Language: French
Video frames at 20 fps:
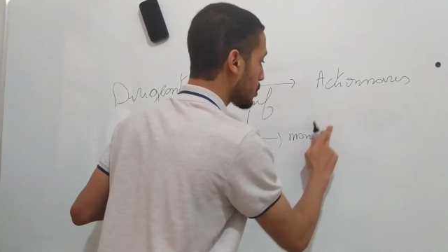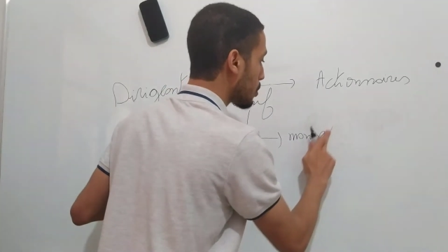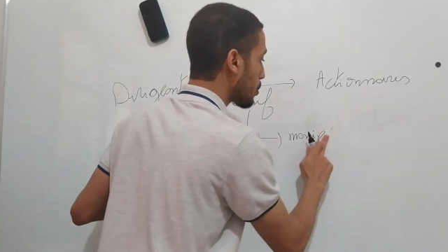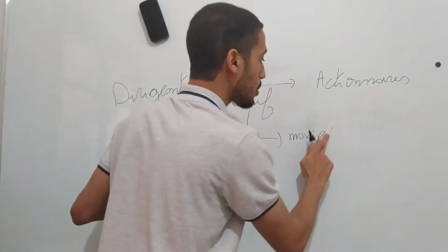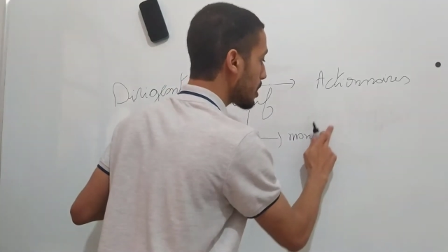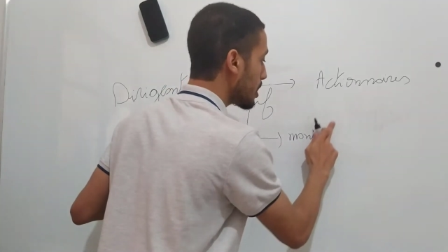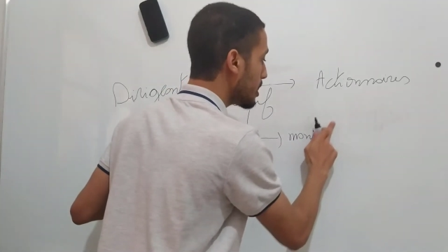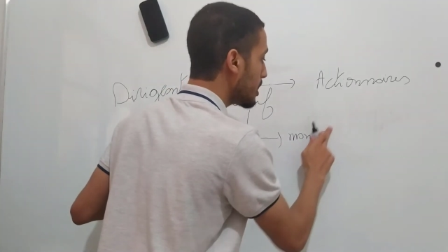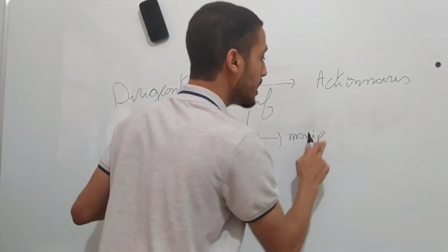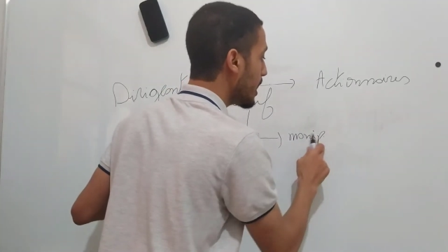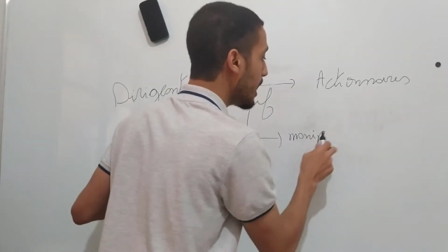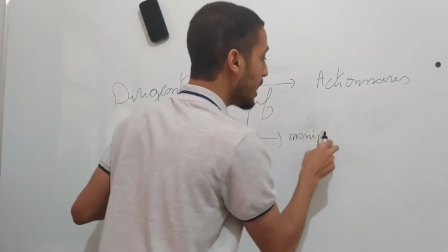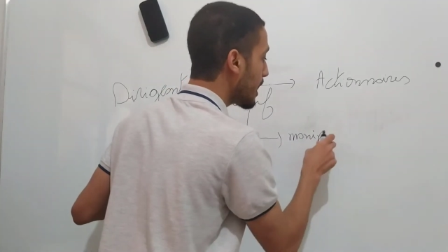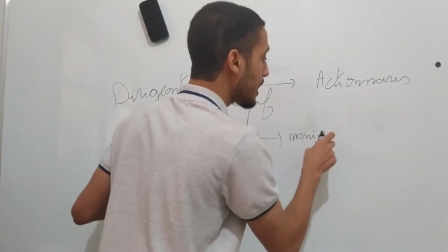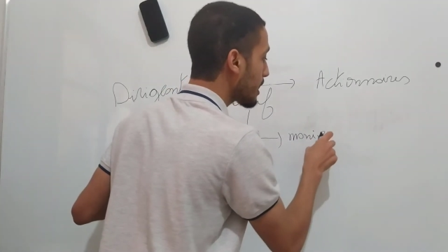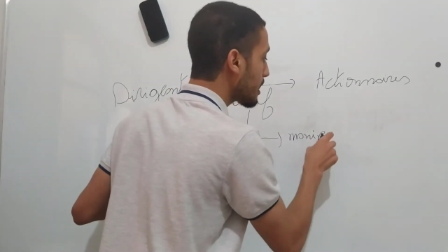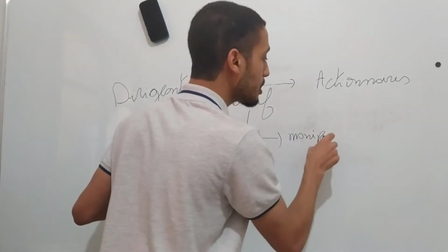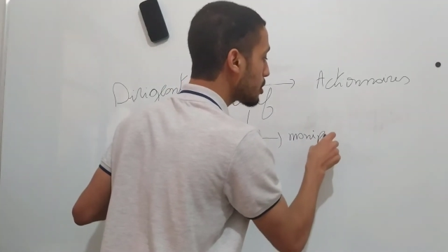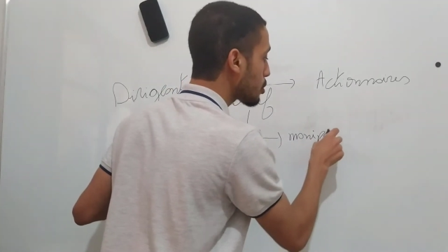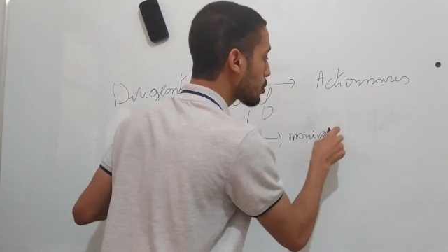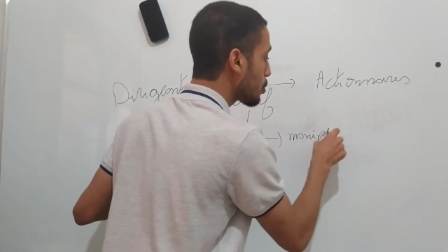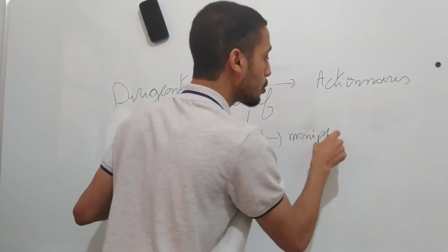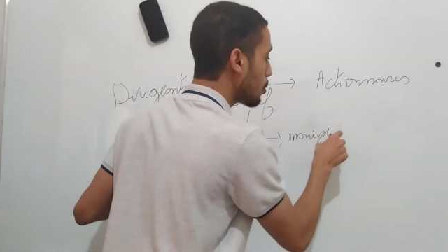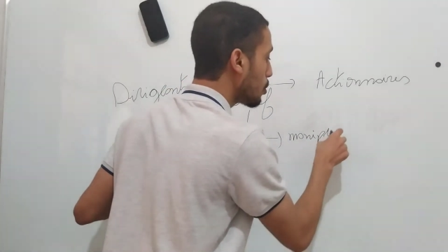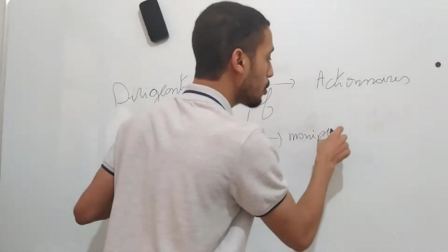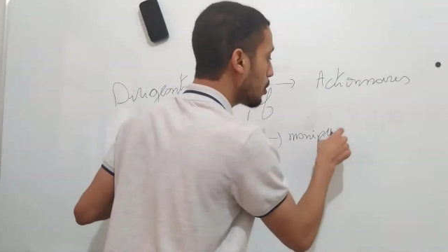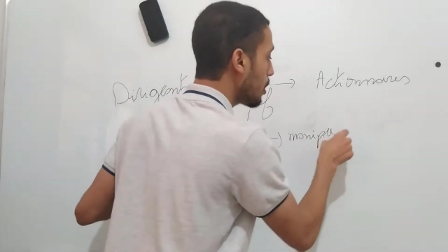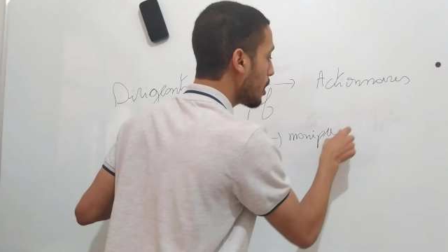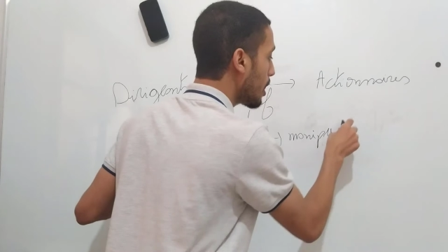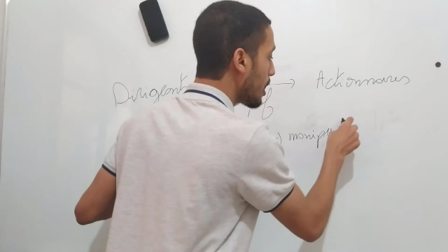Donc il y a un risque
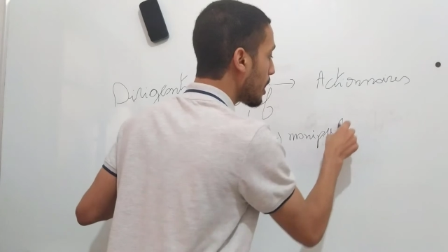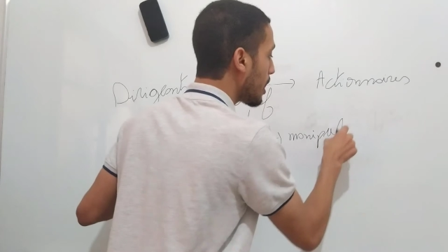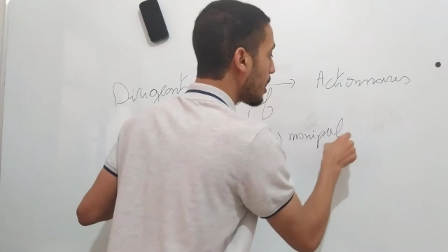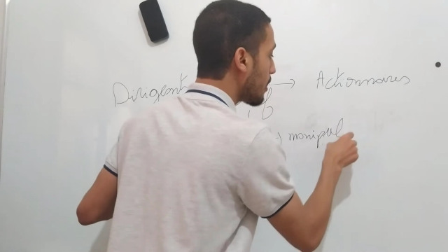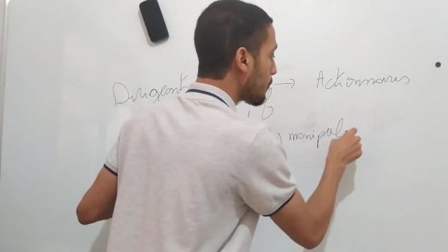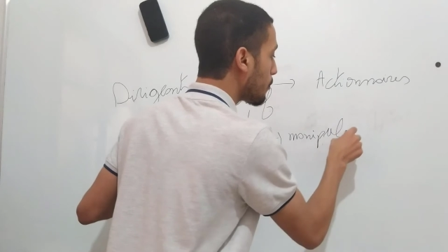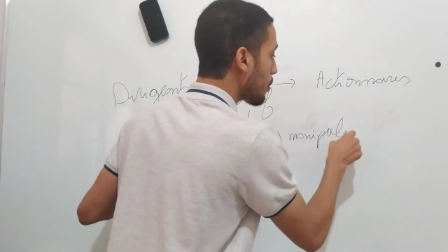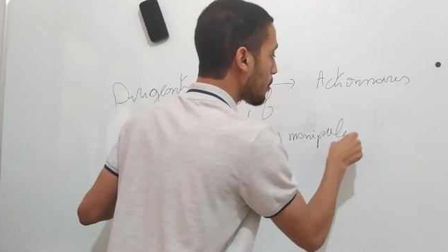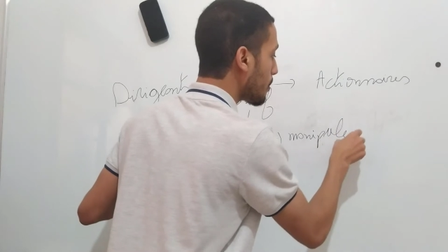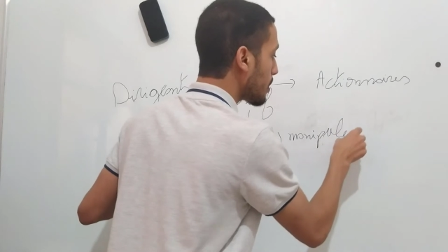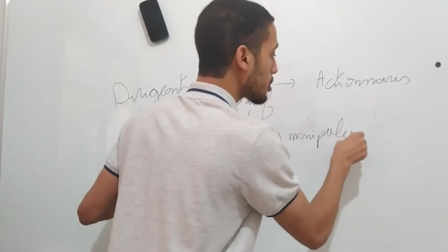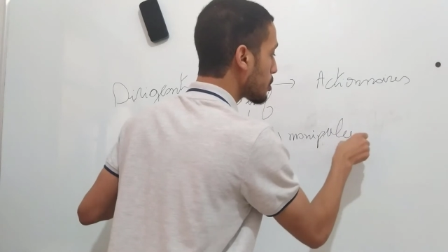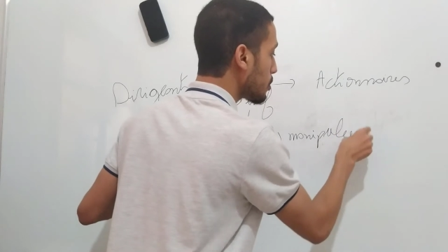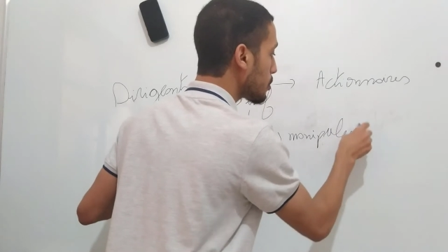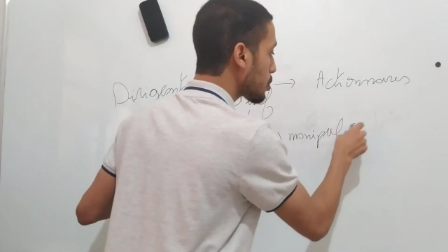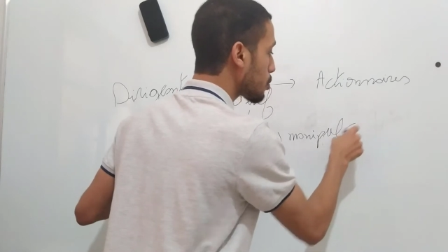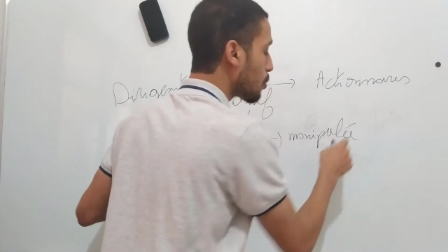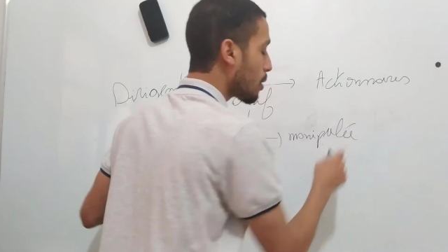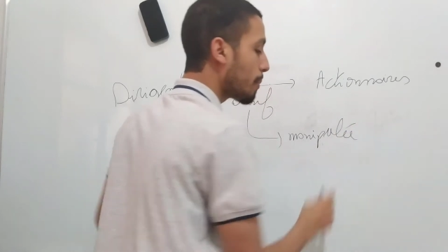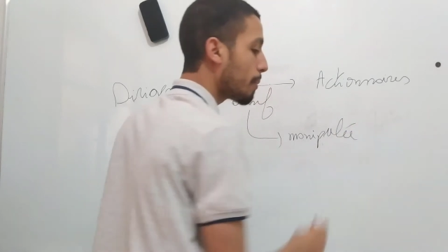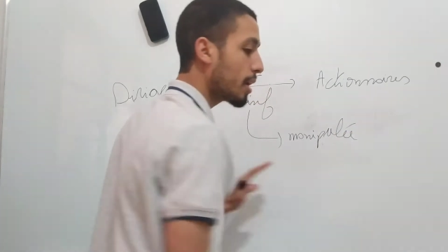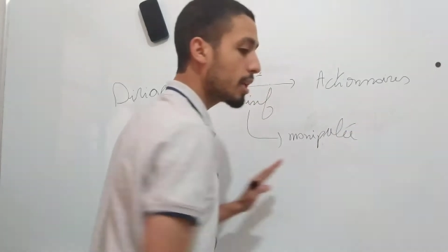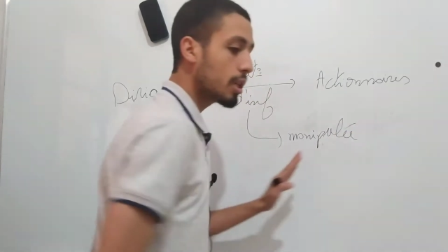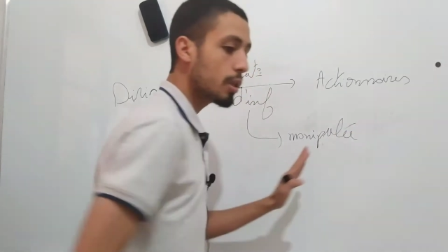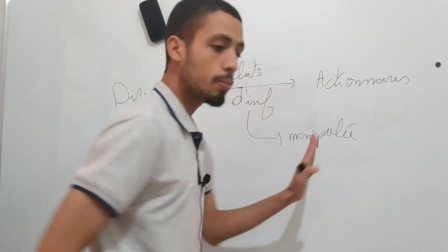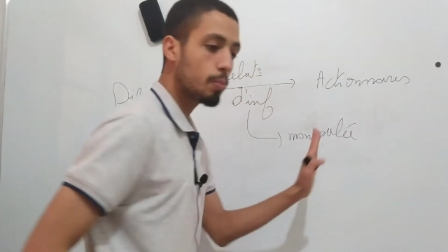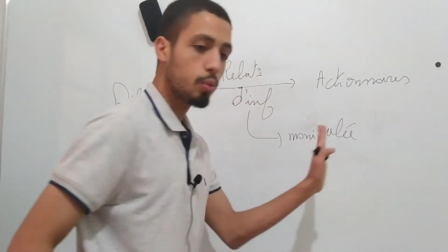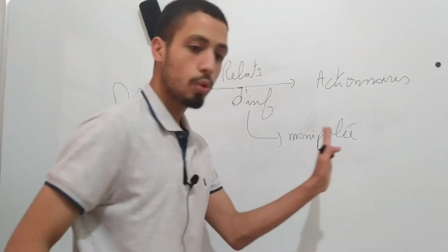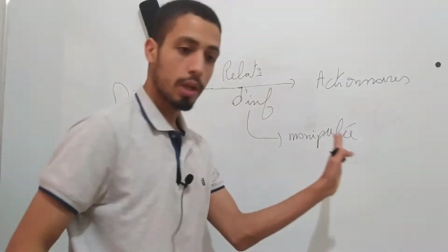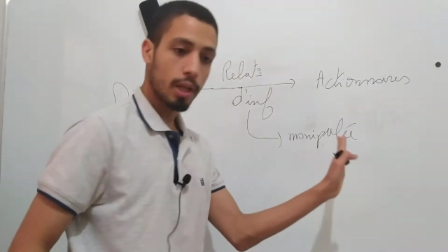que l'information soit
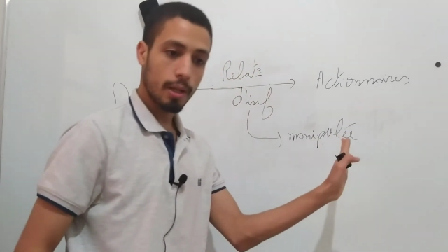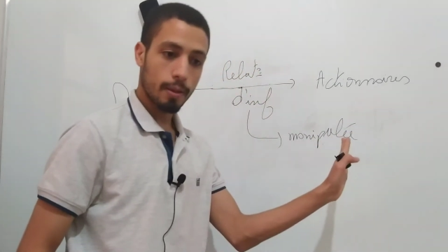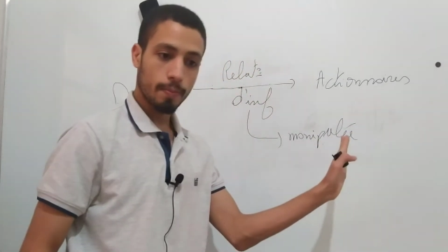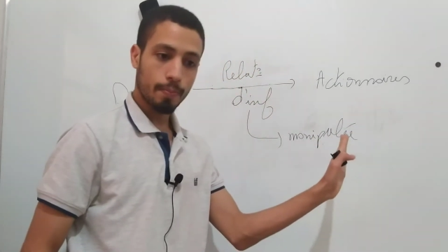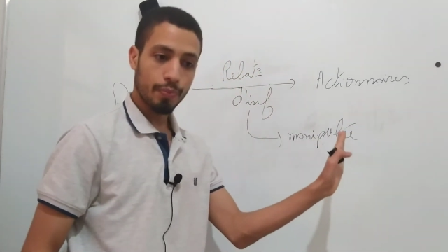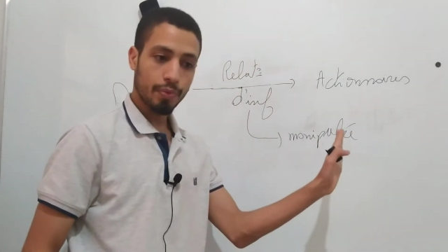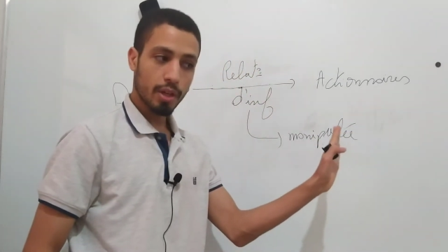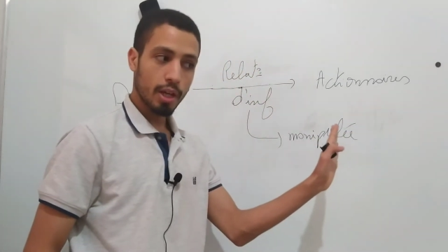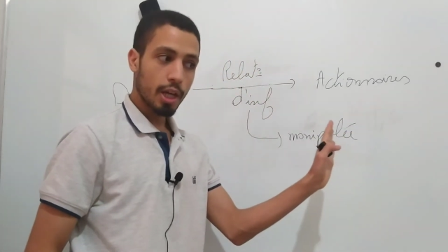manipulée.